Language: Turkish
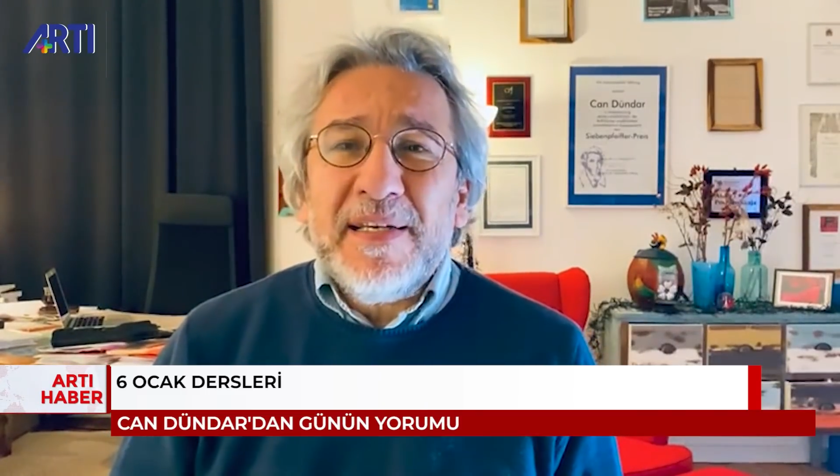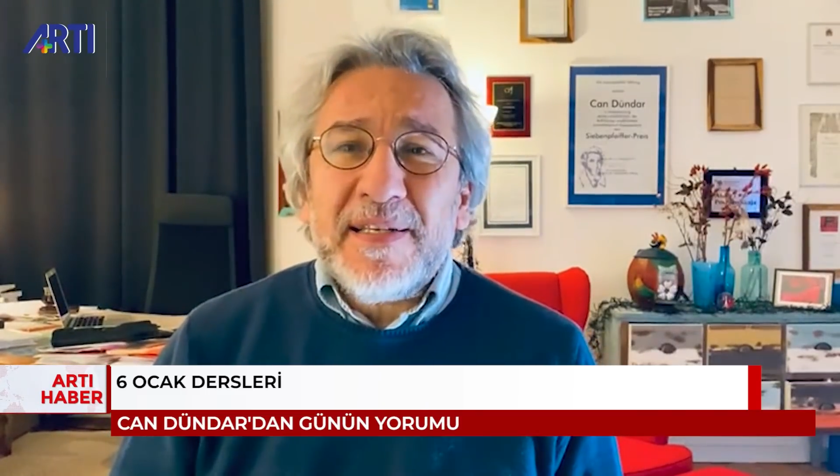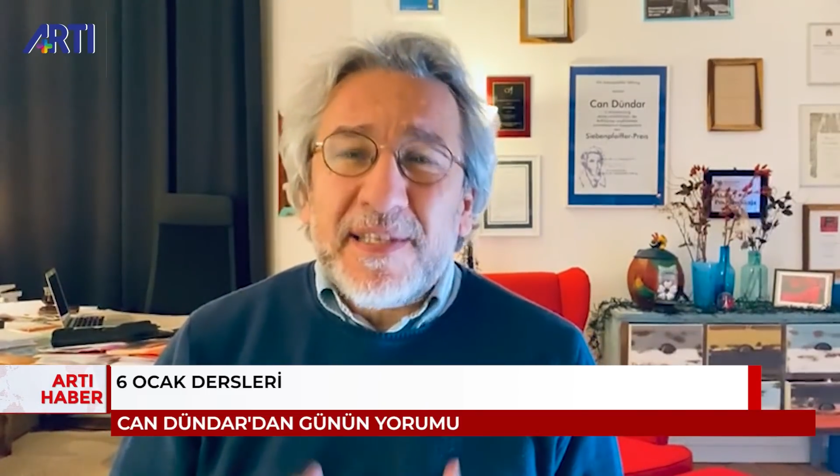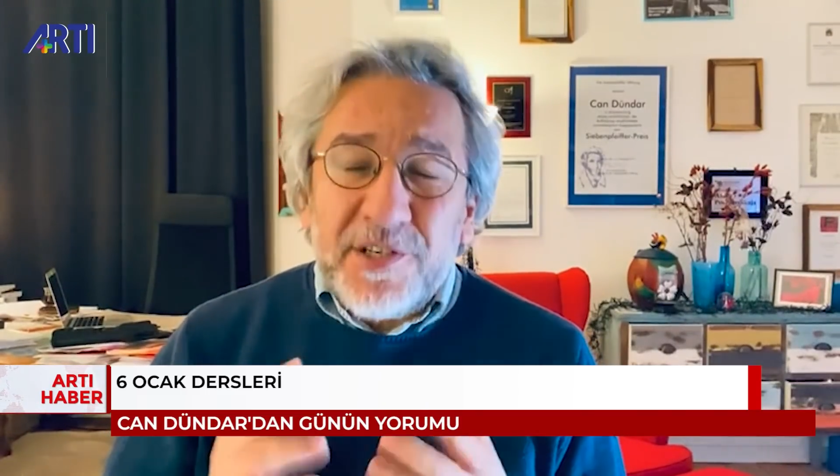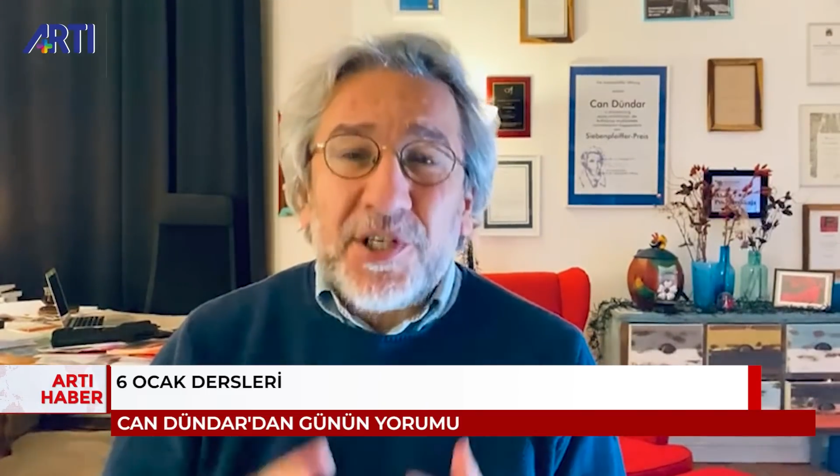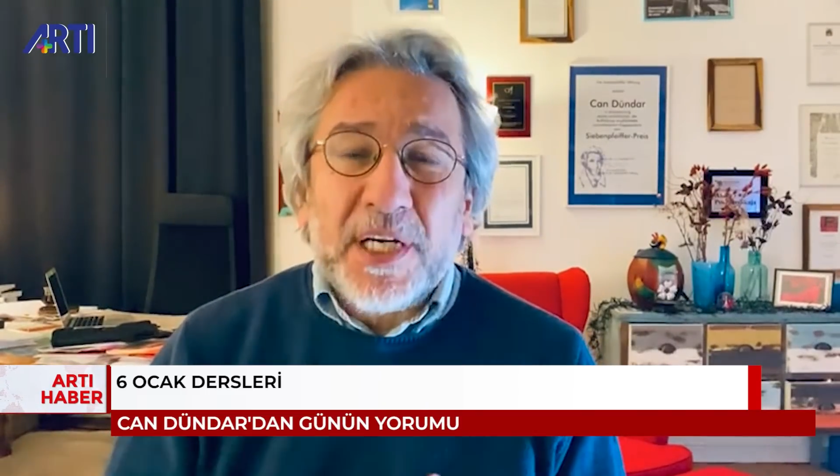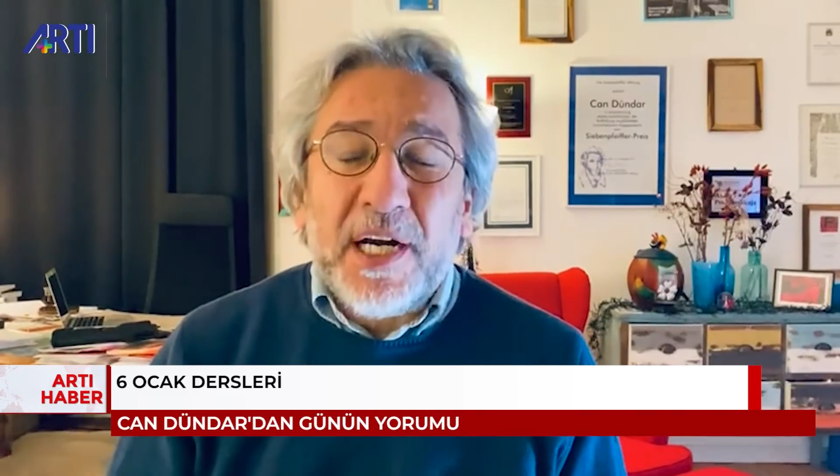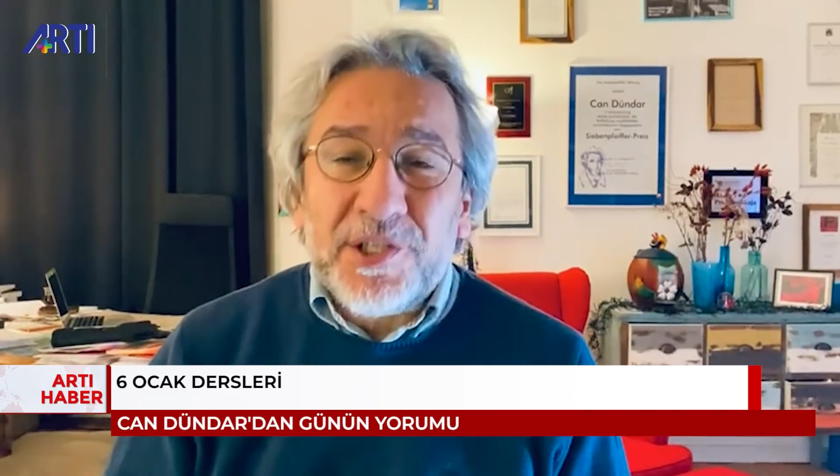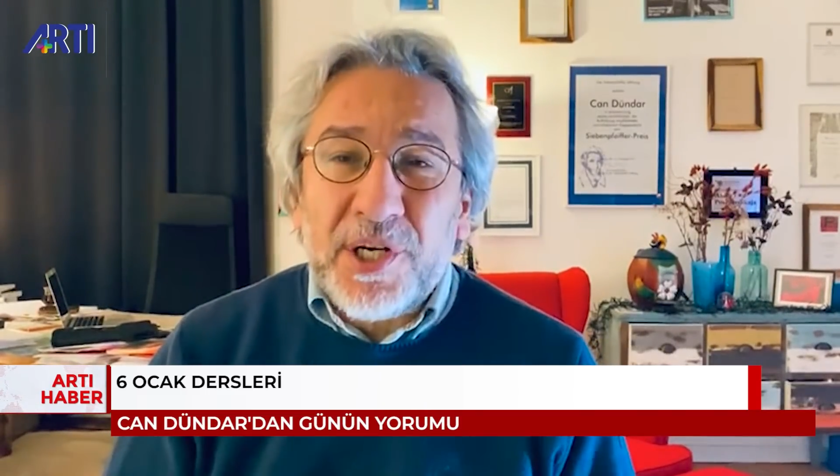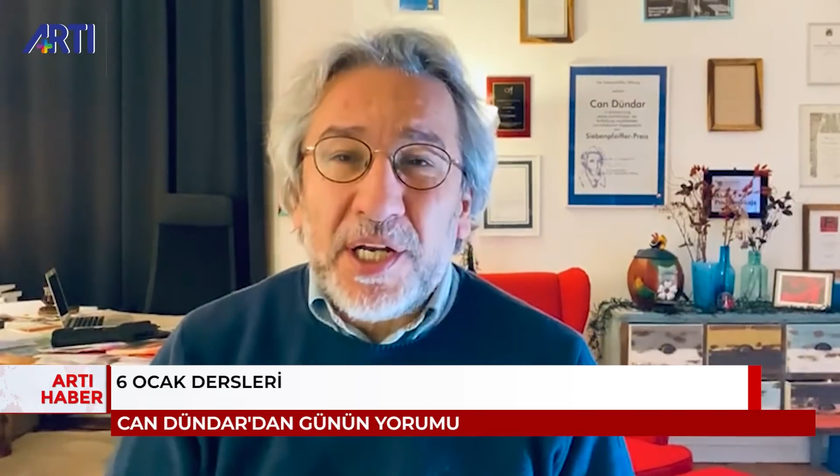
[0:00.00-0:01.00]
sıkça
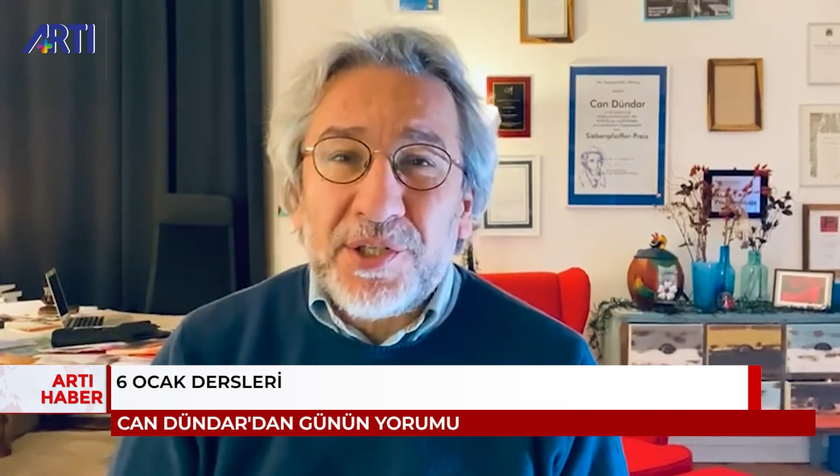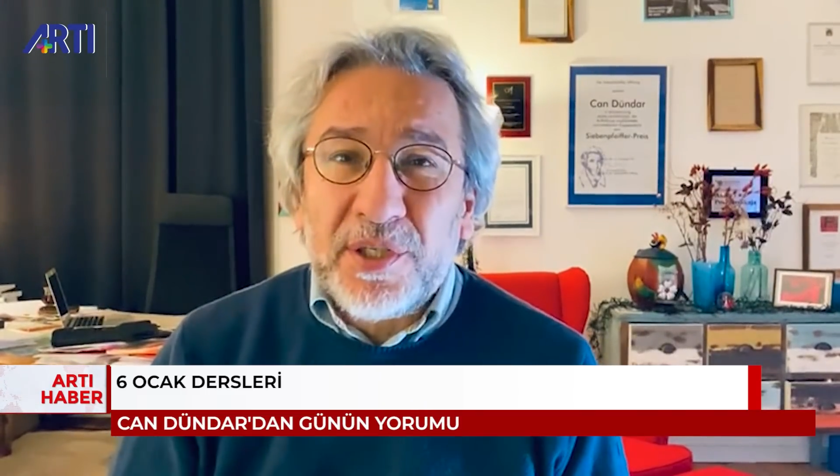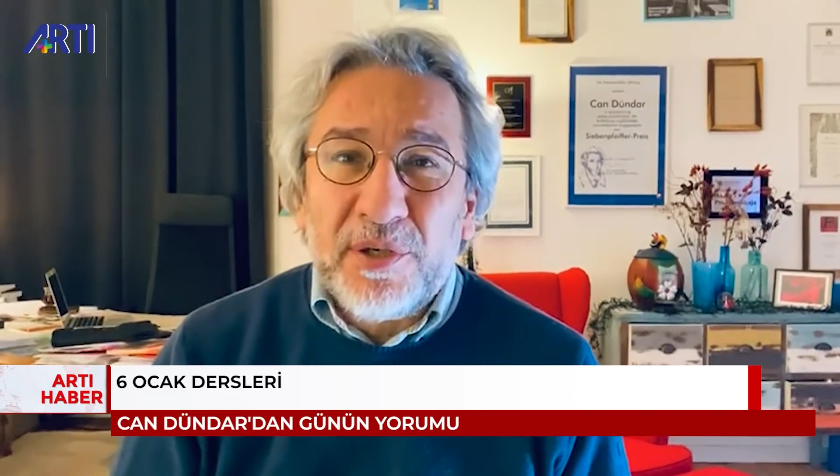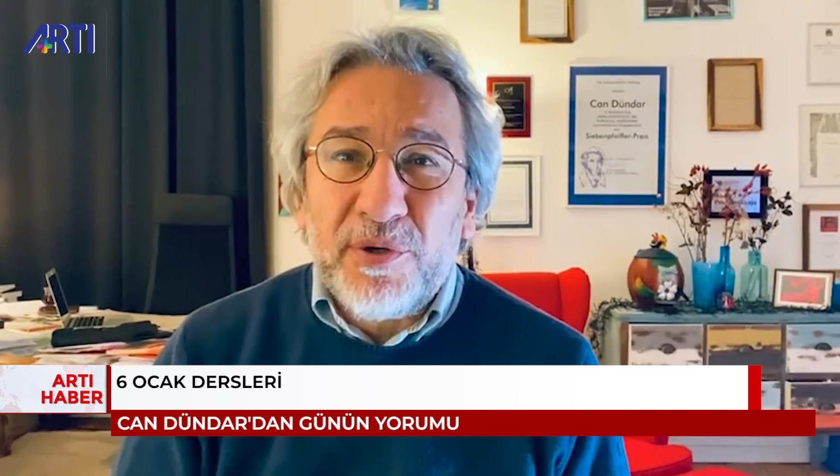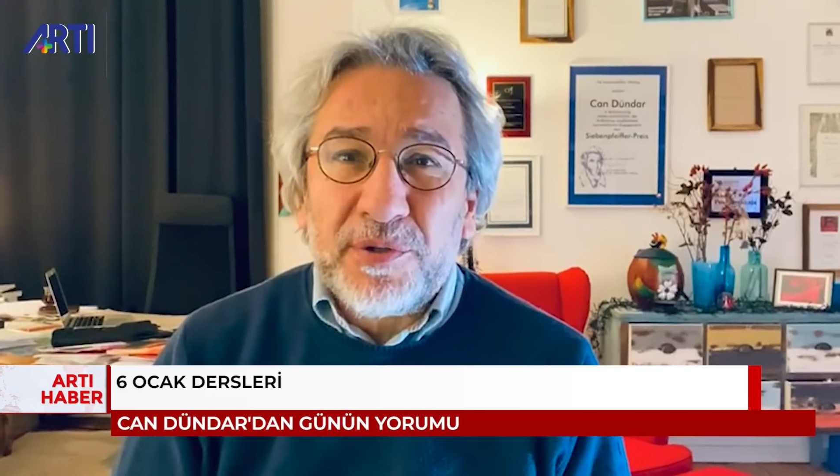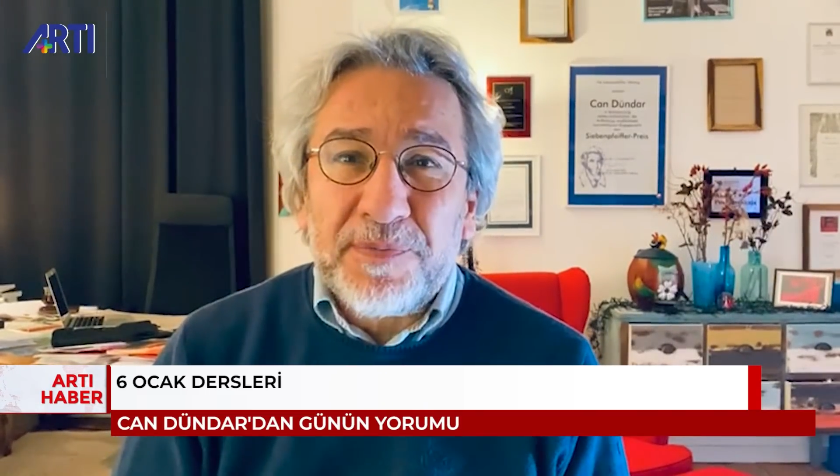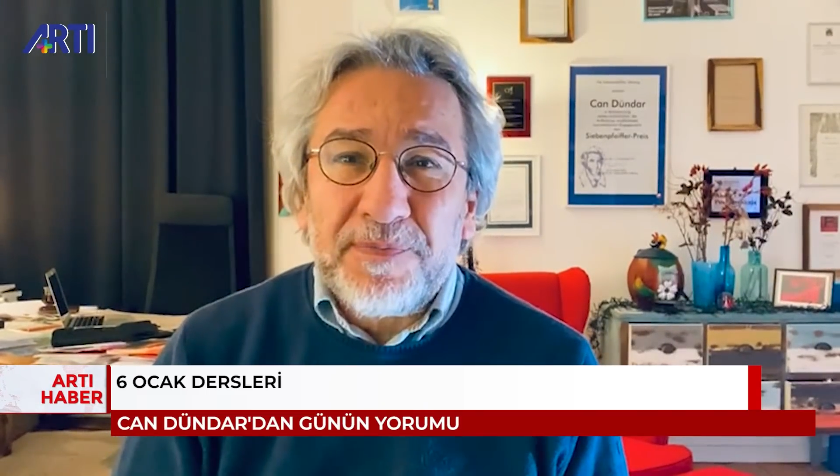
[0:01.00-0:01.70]
karşılaştırılıyor.